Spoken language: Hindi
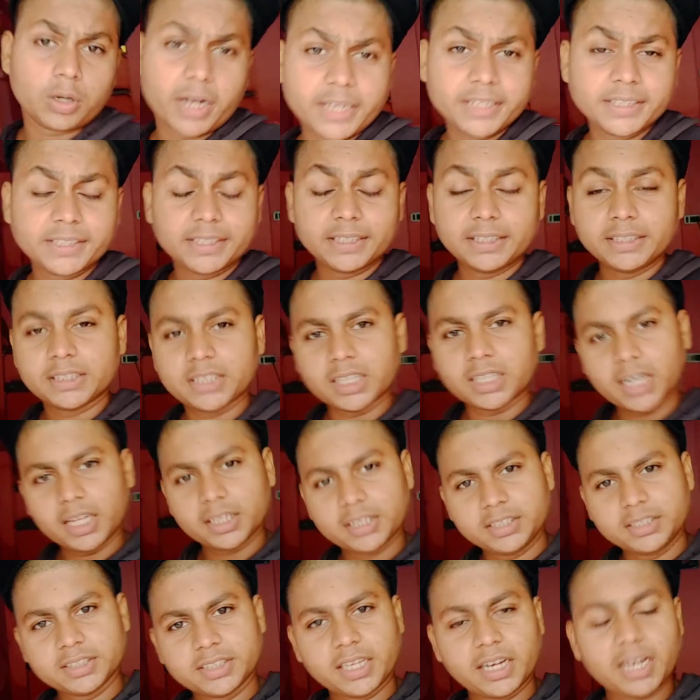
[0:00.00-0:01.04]
इतना दिन
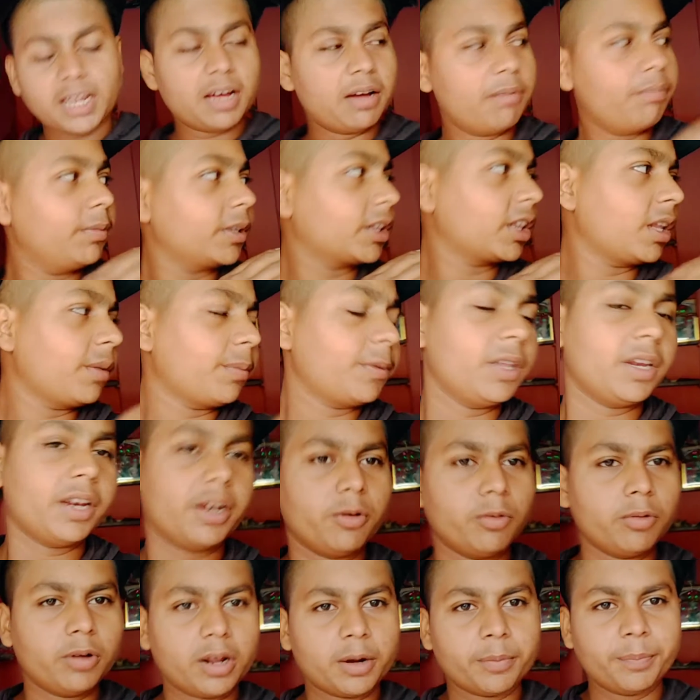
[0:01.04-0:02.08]
से ना मतलब कि
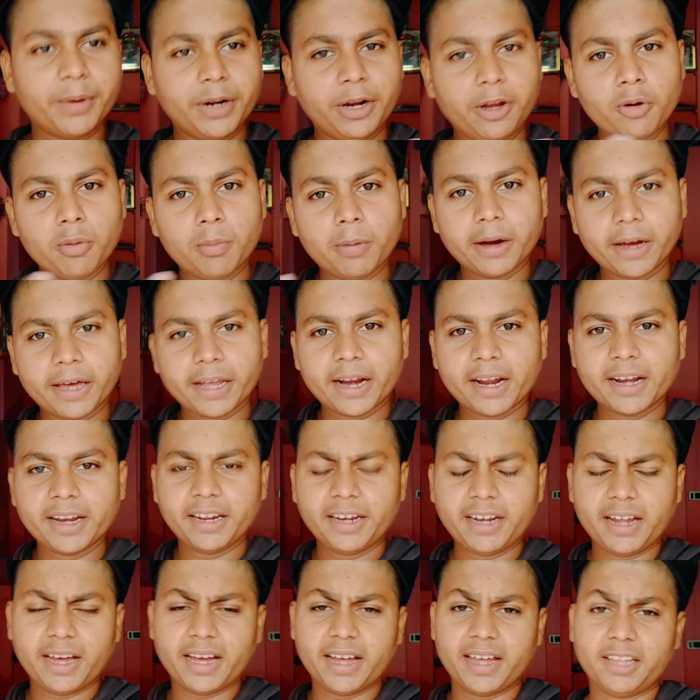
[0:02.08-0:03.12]
रेगुलर वीडियो वगैरह नहीं ना
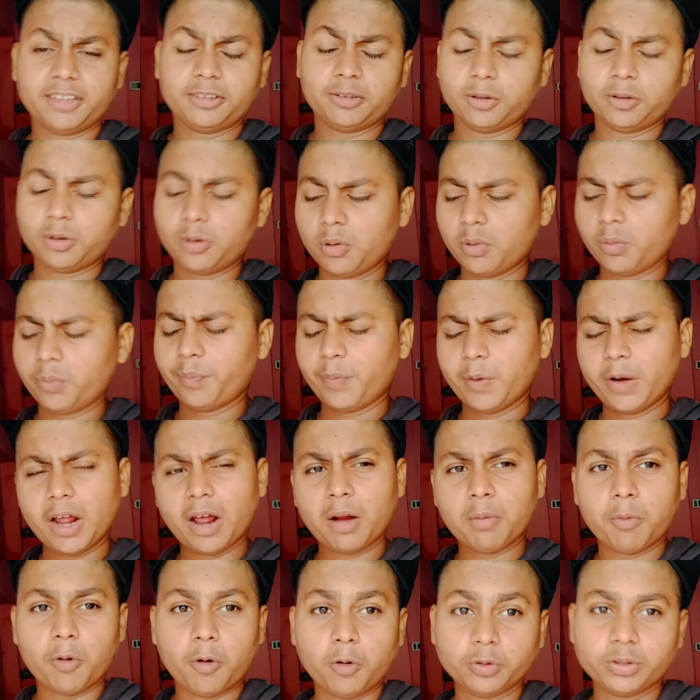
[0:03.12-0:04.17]
आया तो फिलहाल
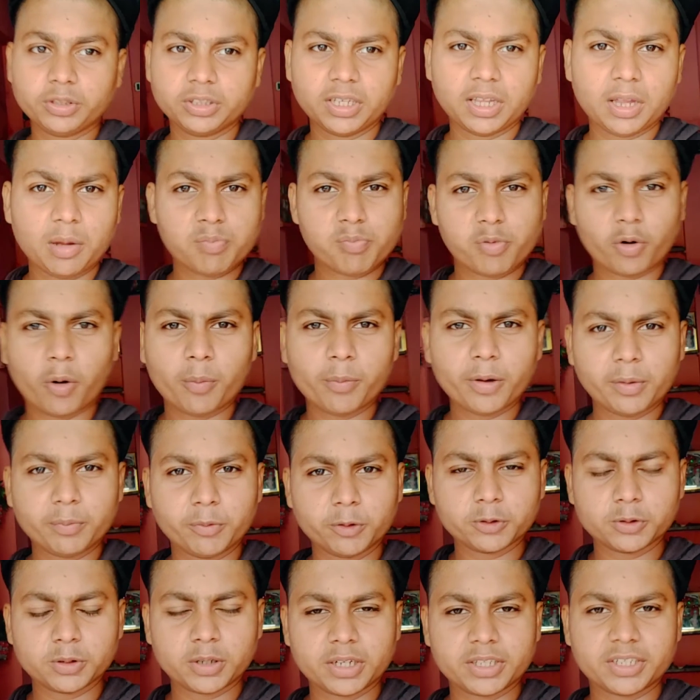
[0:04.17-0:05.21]
बहुत ही ज़्यादा प्रॉब्लम हो
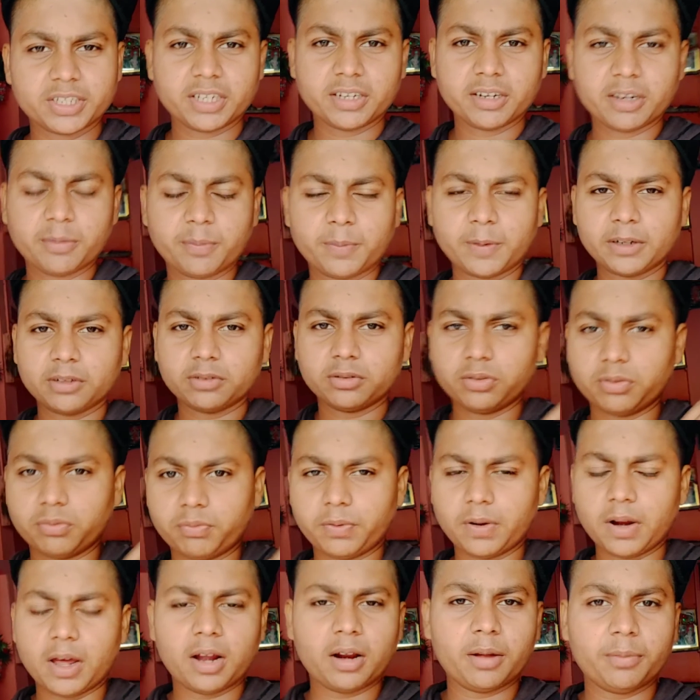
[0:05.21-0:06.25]
चुका है चैनल पर तो
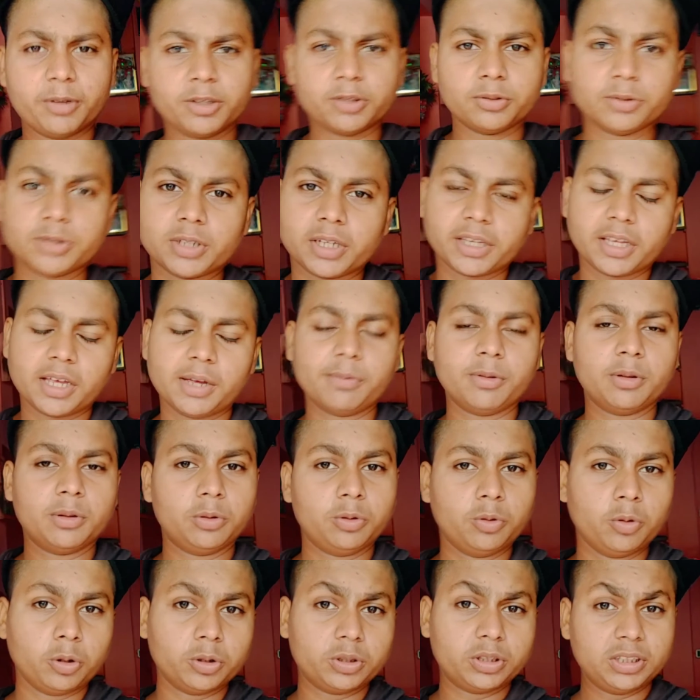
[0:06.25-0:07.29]
फिलहाल हमने सोचा कि अभी दो
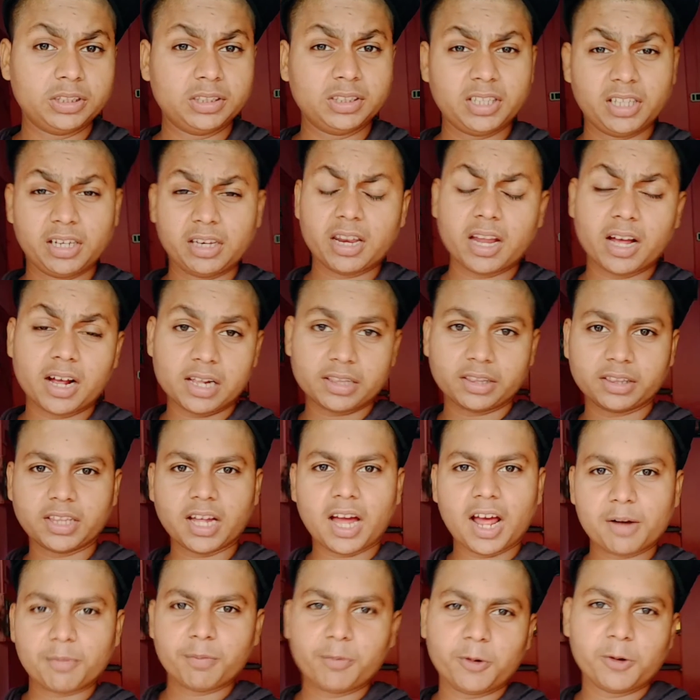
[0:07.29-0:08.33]
तीन दिन लगातार
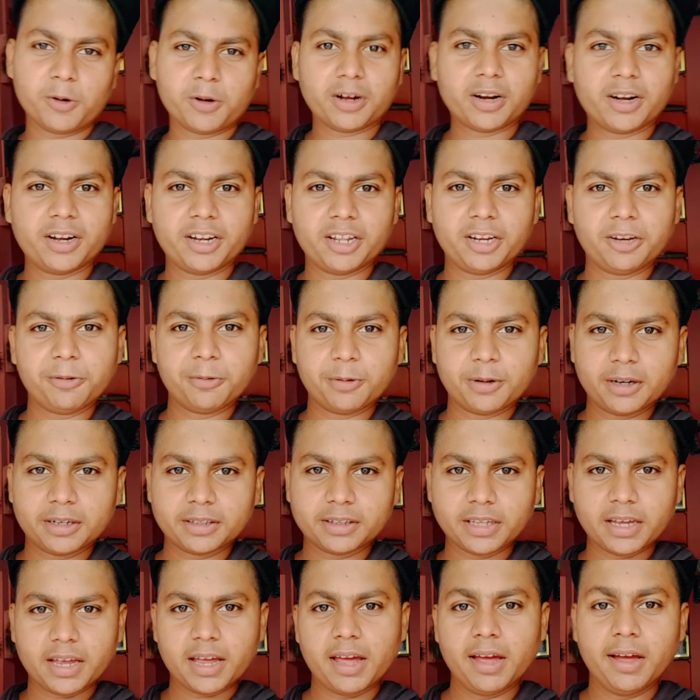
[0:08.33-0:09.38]
ब्लॉग कंटिन्यू करते
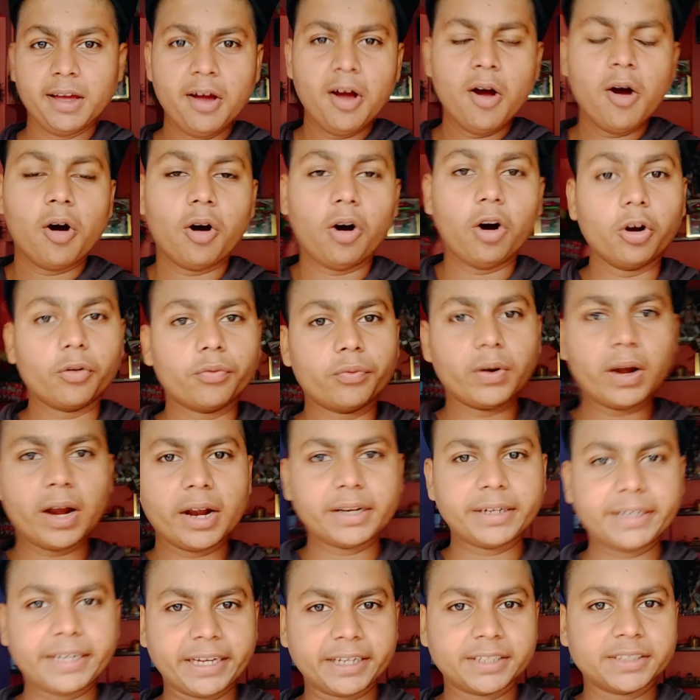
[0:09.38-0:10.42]
हैं और फिलहाल
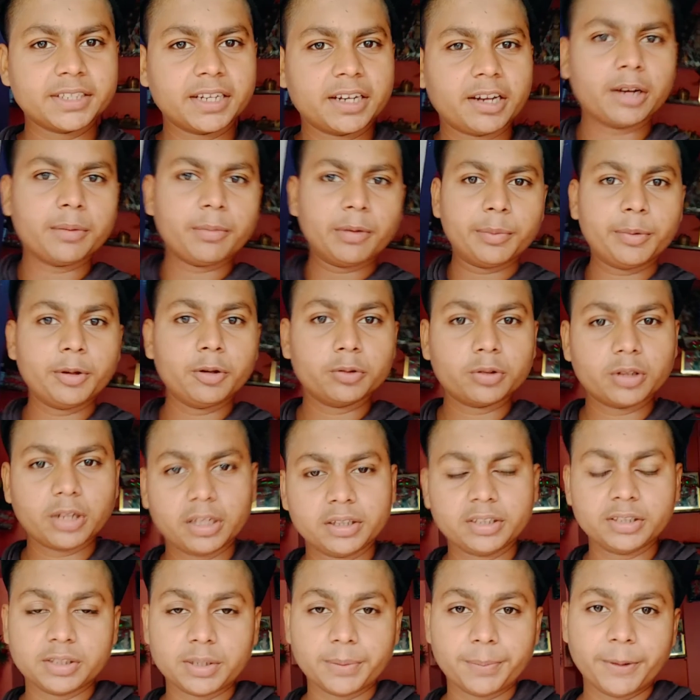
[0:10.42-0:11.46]
टेक चैनल में भी उतना दिन
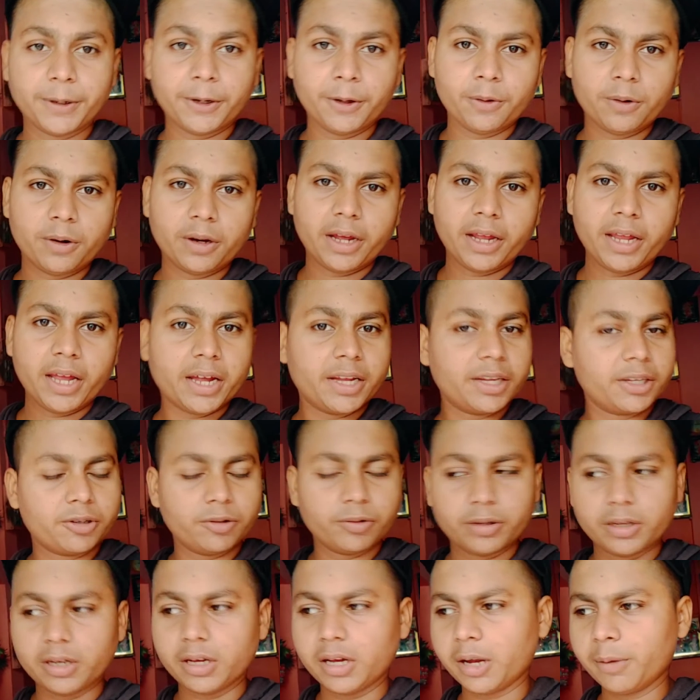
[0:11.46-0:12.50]
से वीडियो नहीं आया क्योंकि
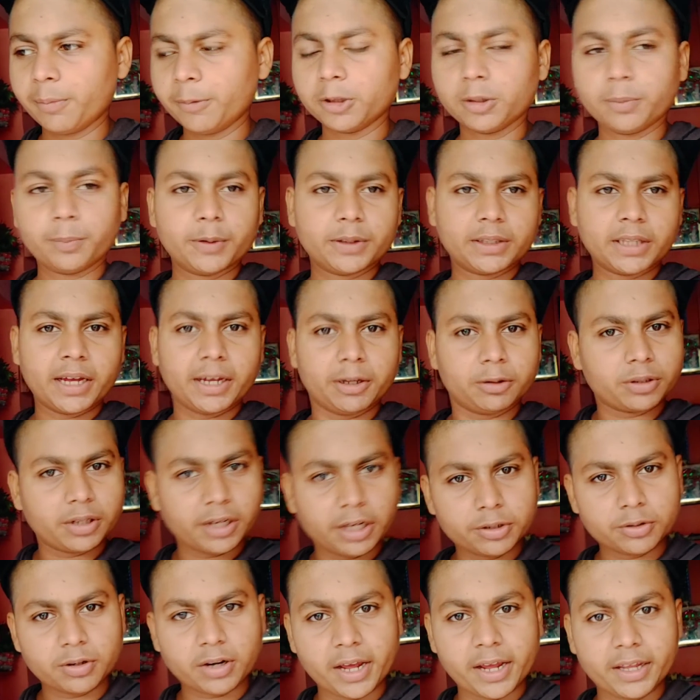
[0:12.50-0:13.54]
घर में तो पता है उतना जो
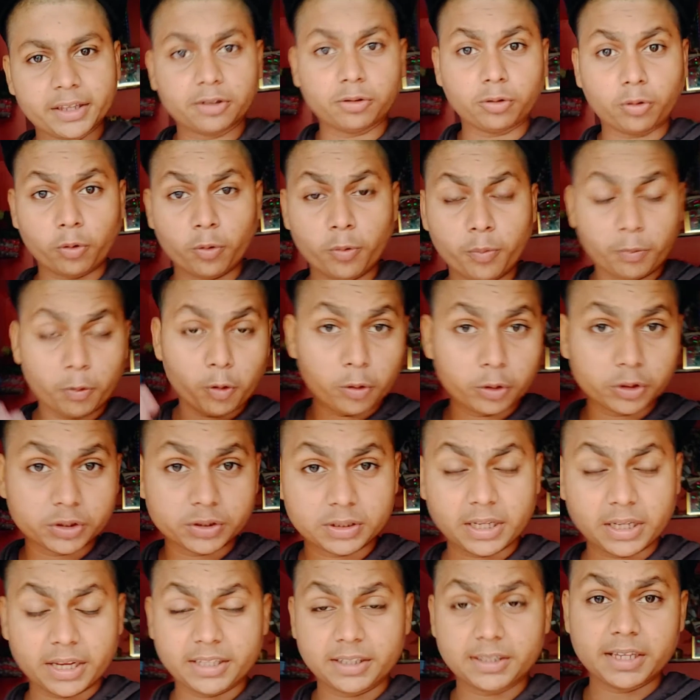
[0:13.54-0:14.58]
ना आया तो रूम को
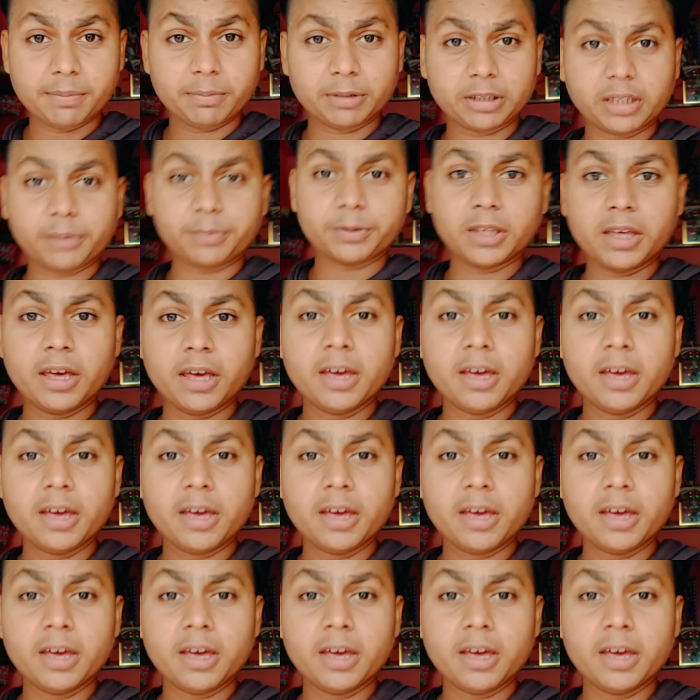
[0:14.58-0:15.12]
सही से मतलब कि